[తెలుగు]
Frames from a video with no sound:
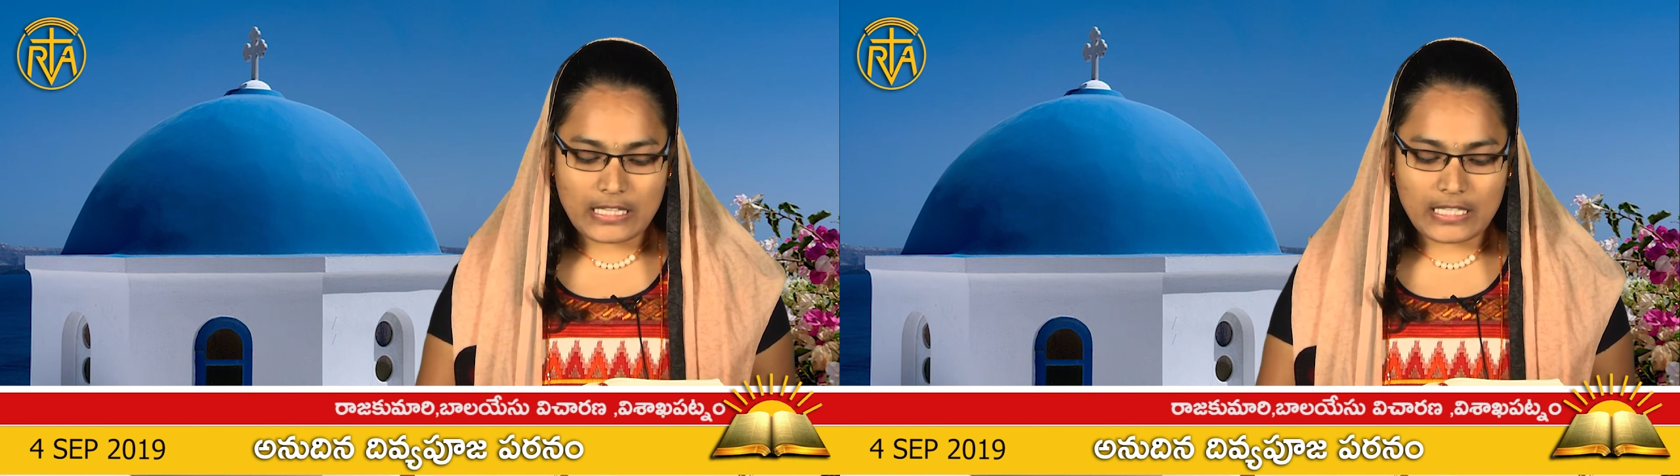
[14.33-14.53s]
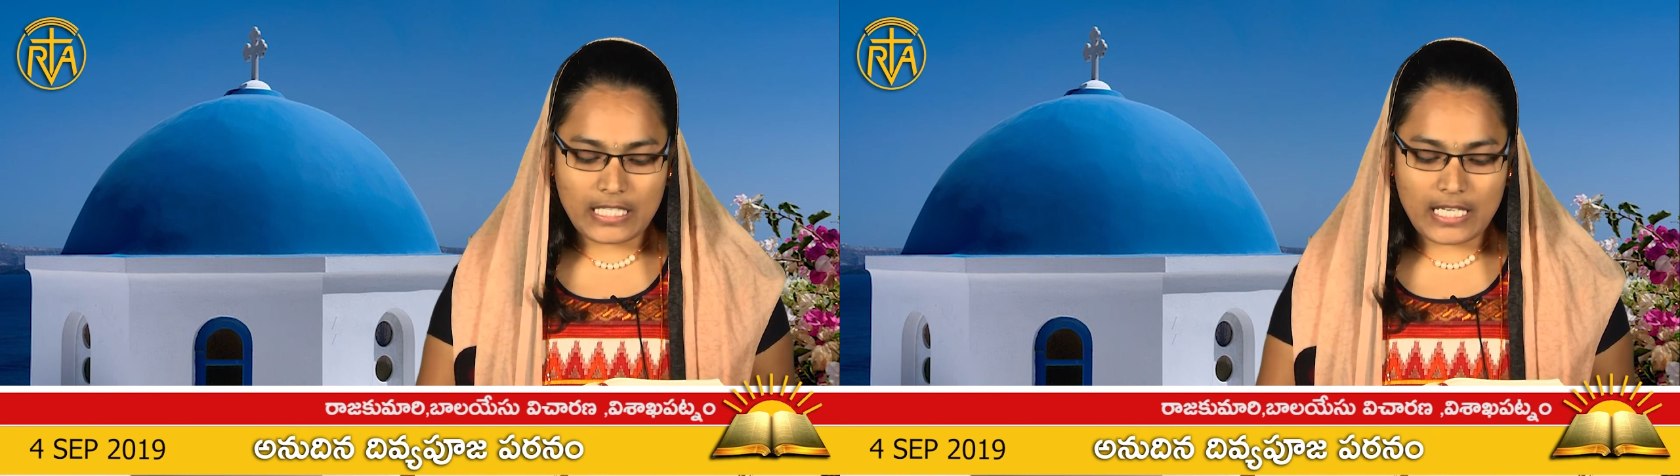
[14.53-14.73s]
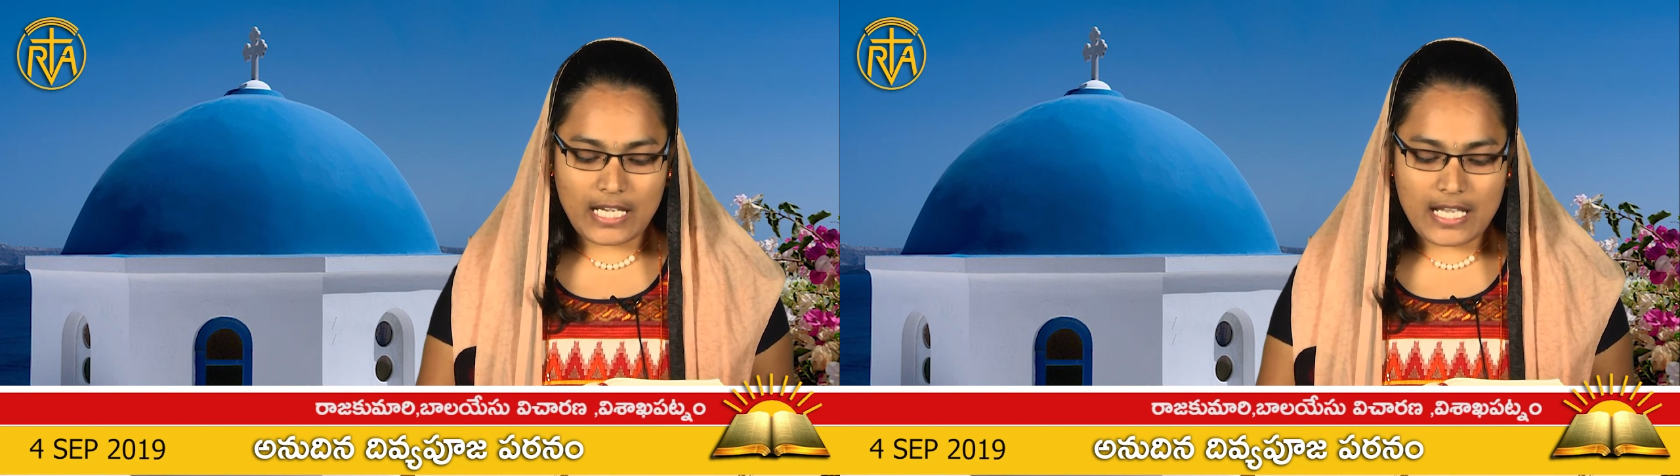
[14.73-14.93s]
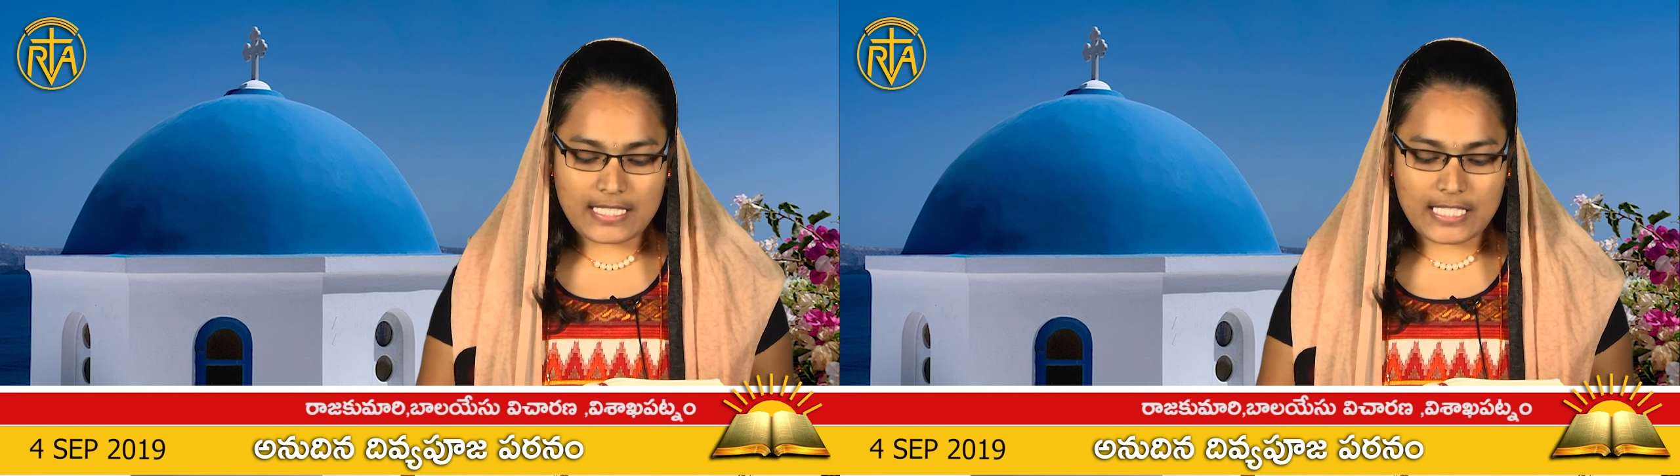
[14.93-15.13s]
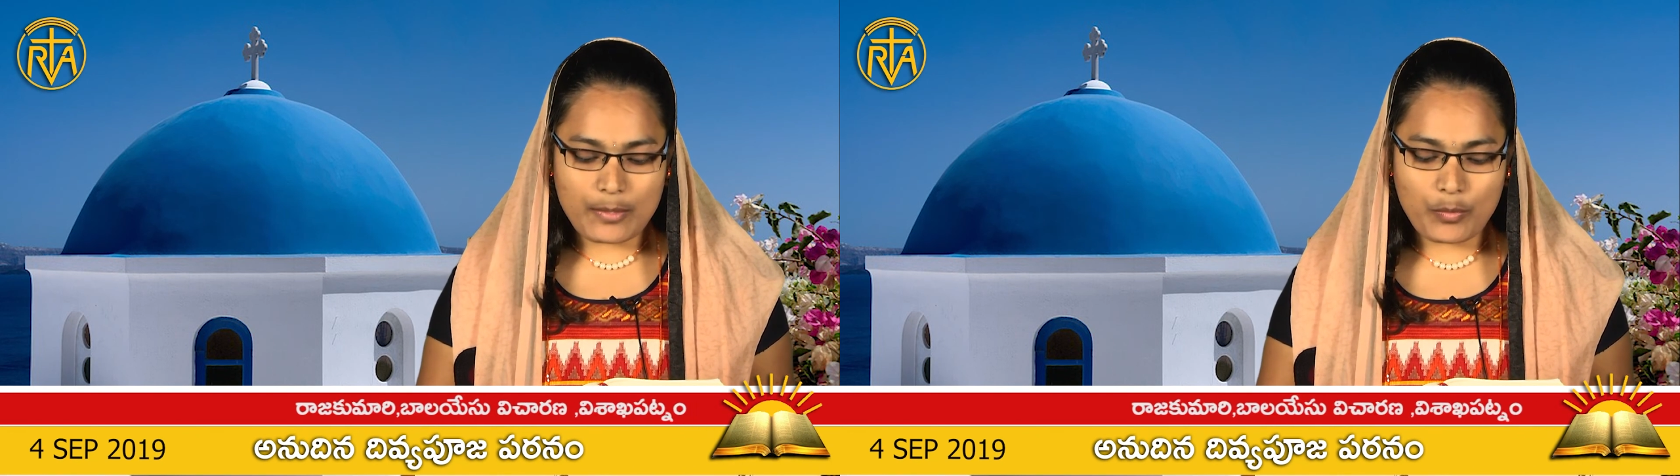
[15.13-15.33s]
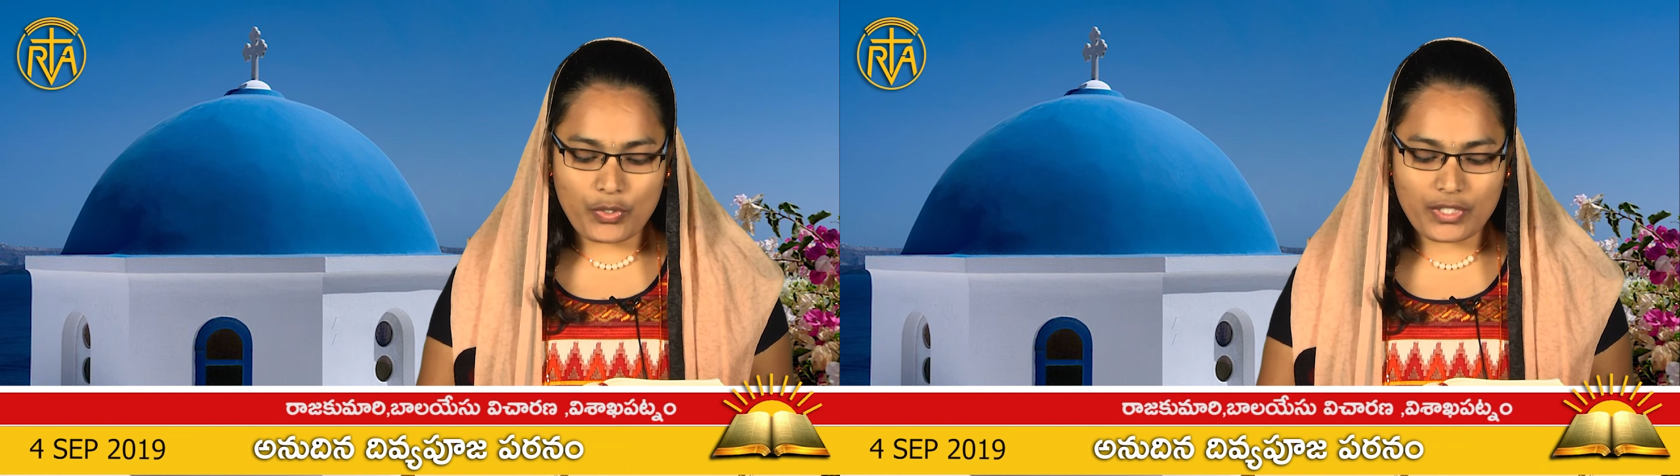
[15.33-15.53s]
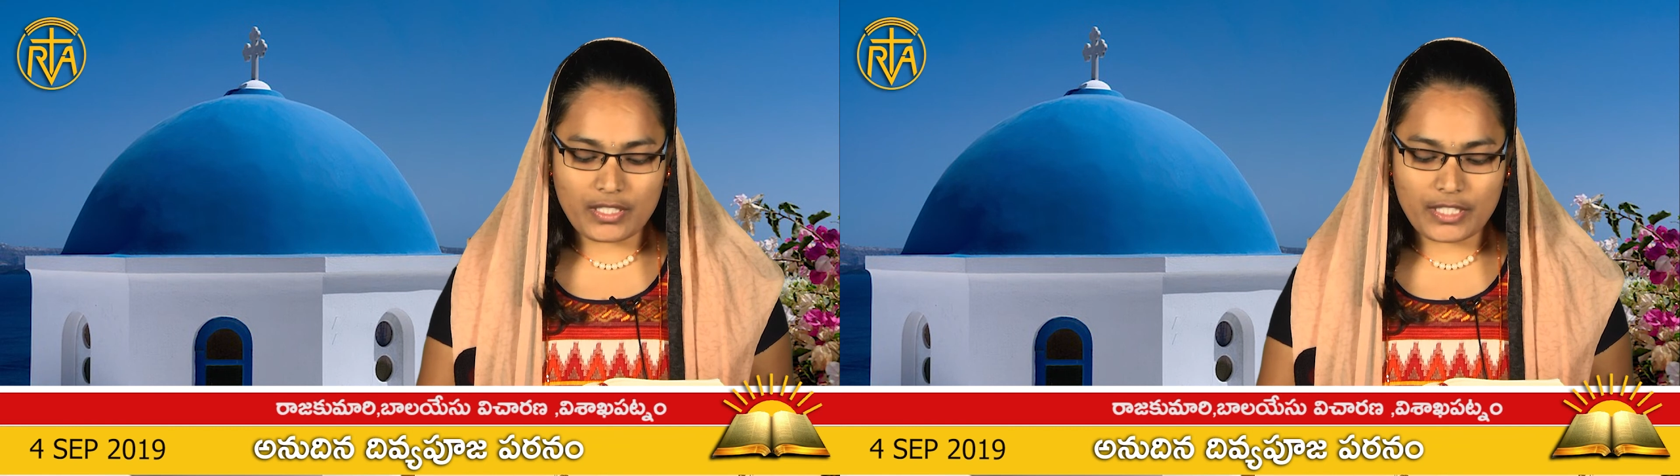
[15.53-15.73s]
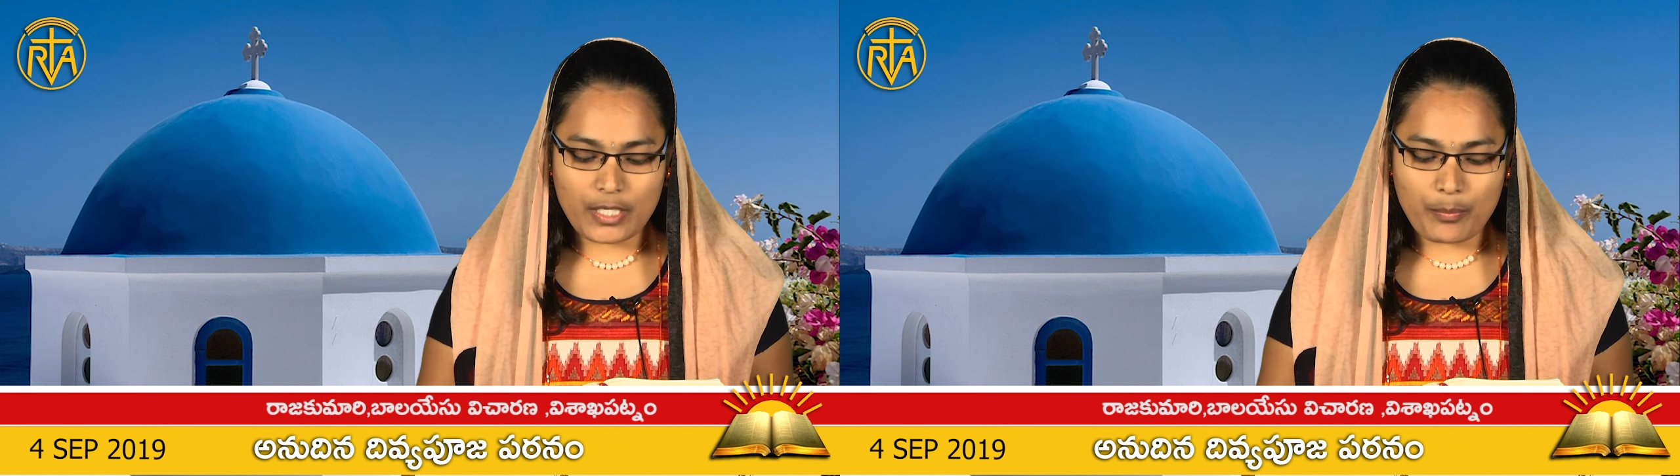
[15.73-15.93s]
తిన్నగా సీమోను
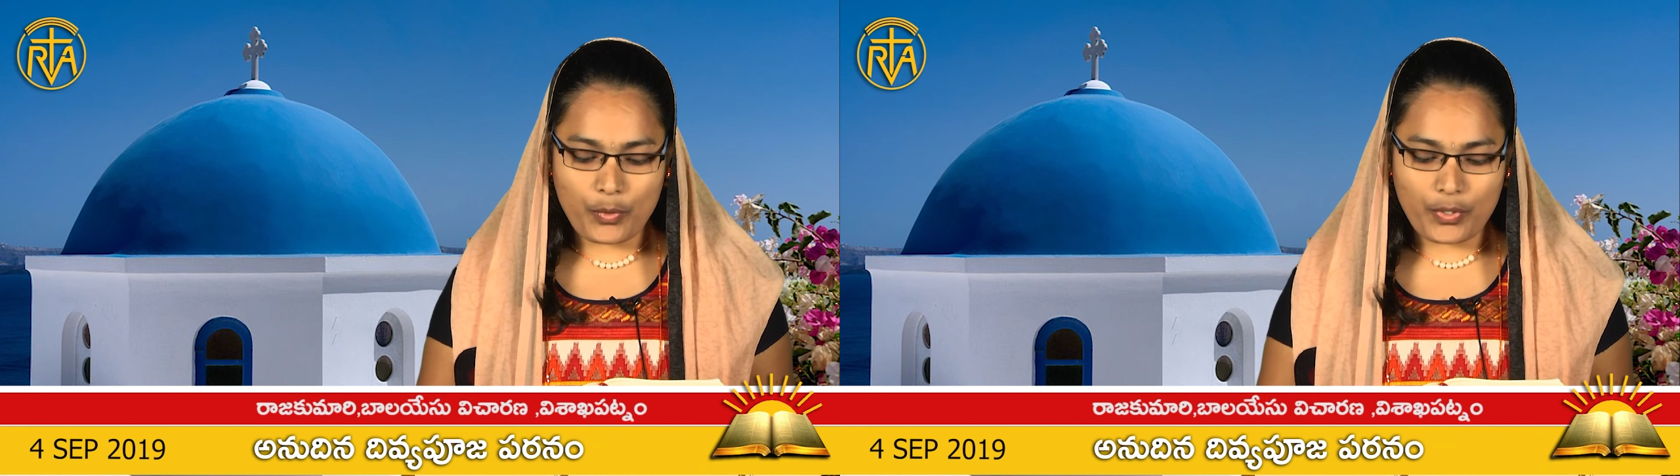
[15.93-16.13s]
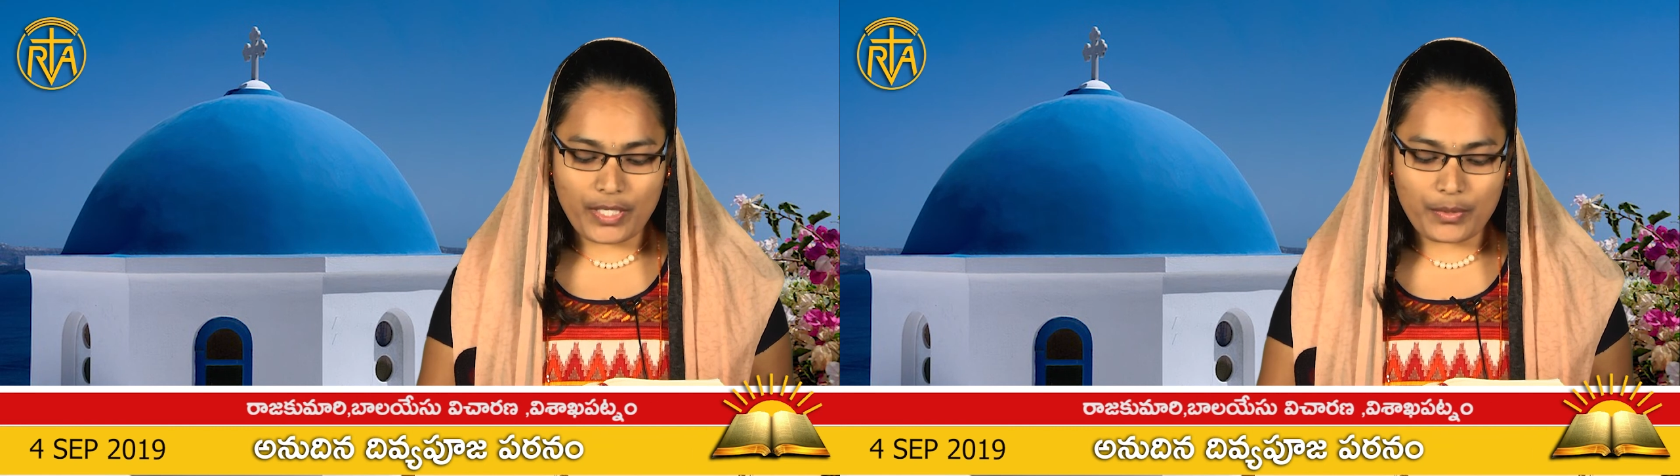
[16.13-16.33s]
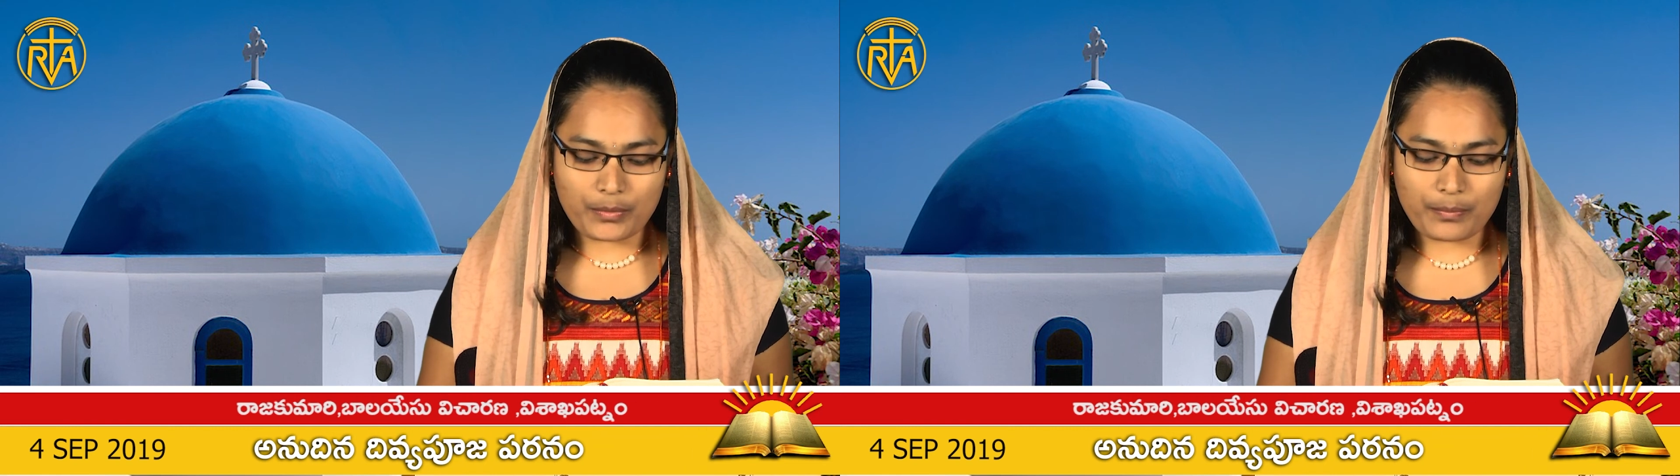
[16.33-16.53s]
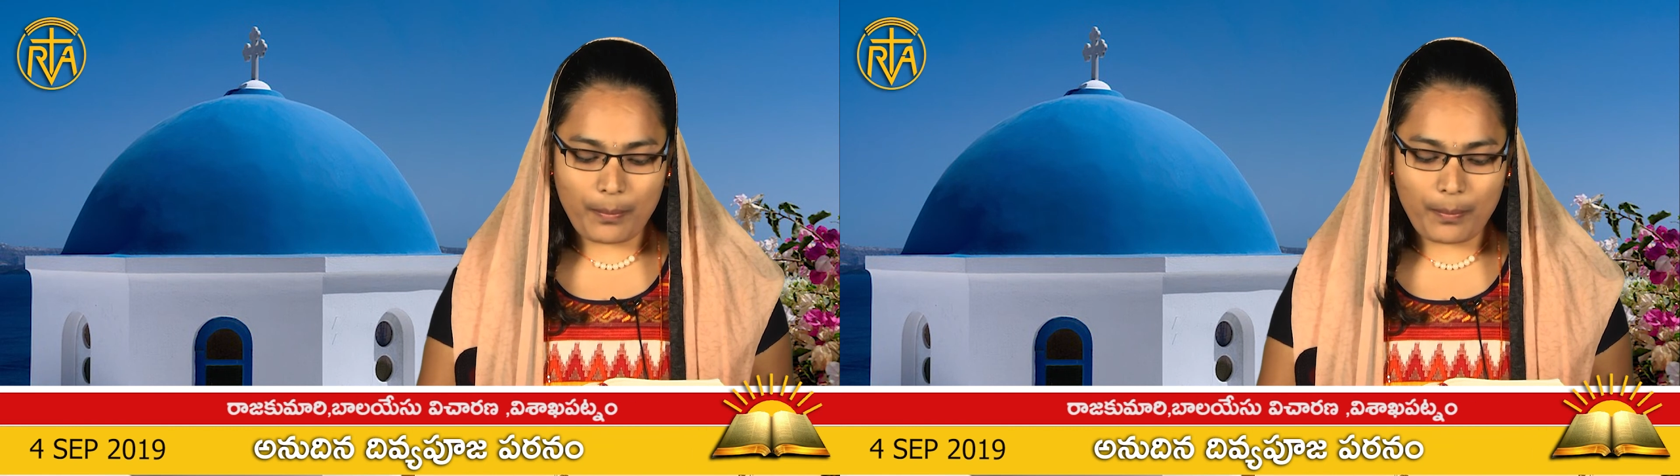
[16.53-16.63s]
ఇంటికి పోయెను